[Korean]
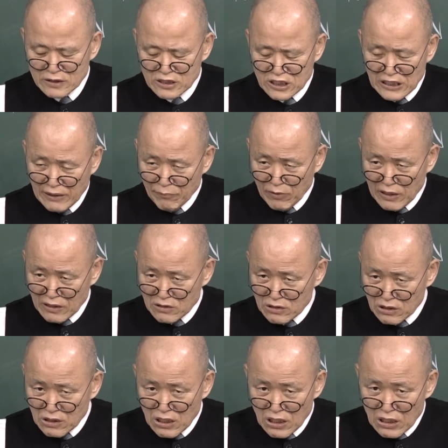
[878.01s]
지난번에
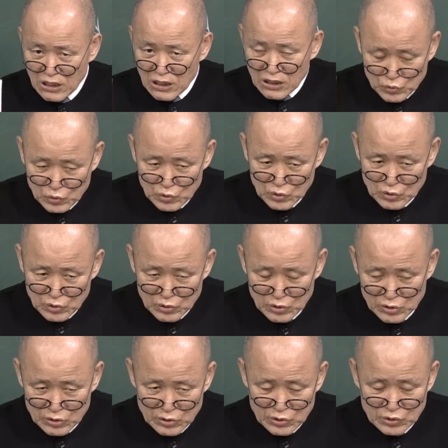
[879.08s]
그,
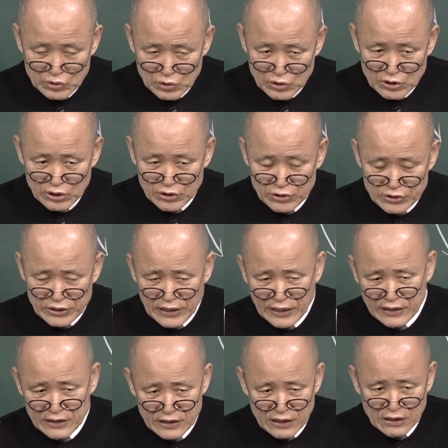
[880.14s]
그, 그
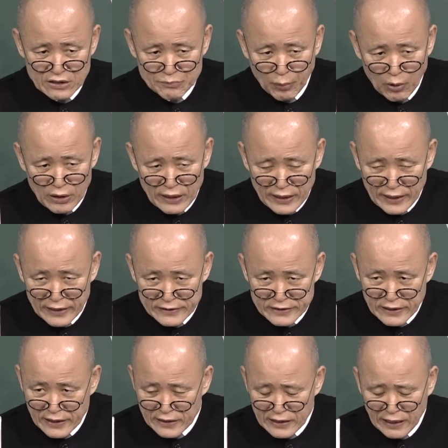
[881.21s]
그릇에 이렇게 벌레
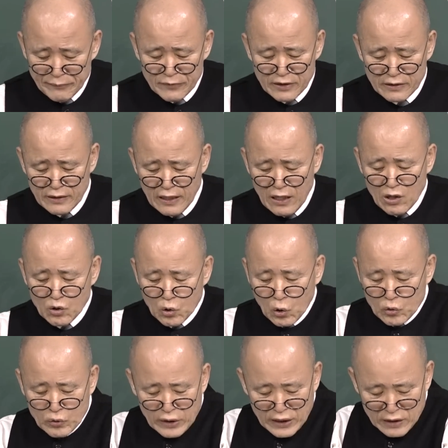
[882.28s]
세 개 담긴
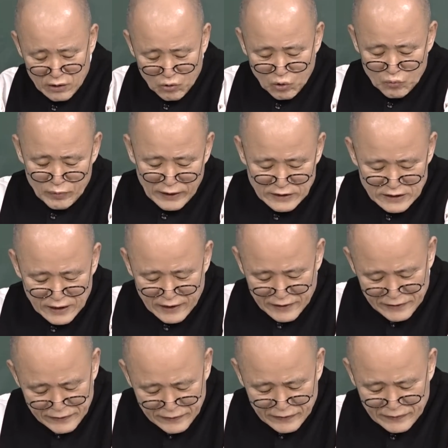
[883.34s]
곡괴를
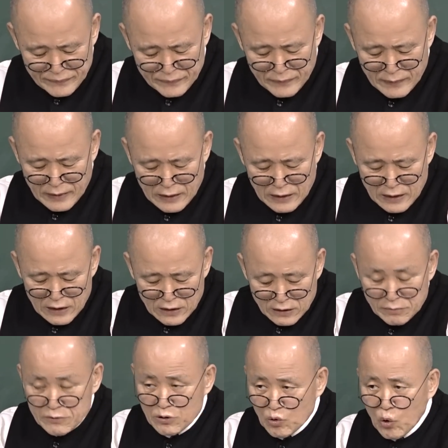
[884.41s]
공부했잖아요.
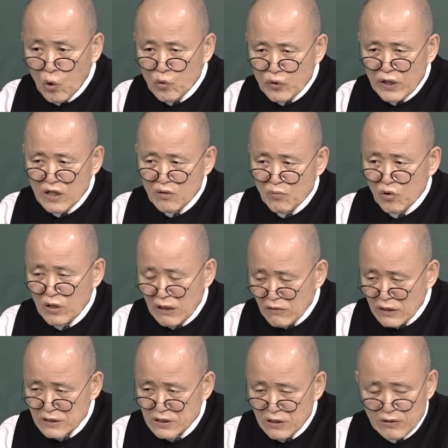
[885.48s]
그러면서 곡괴를
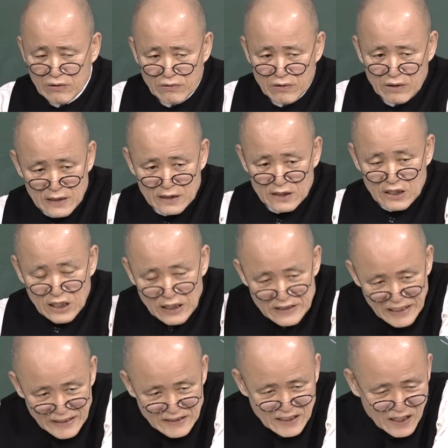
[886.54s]
뭐라고 그랬어요?
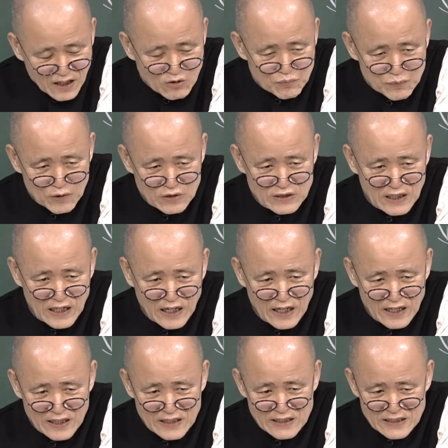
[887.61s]
일사자라고
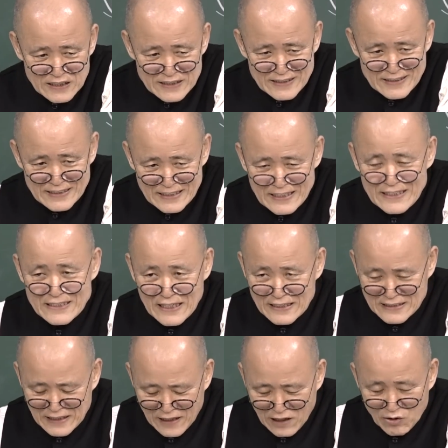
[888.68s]
풀었잖아.
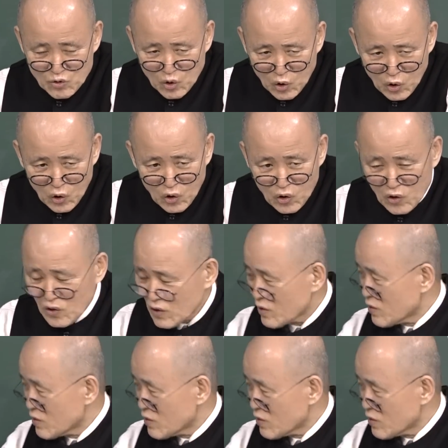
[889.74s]
일사자라고.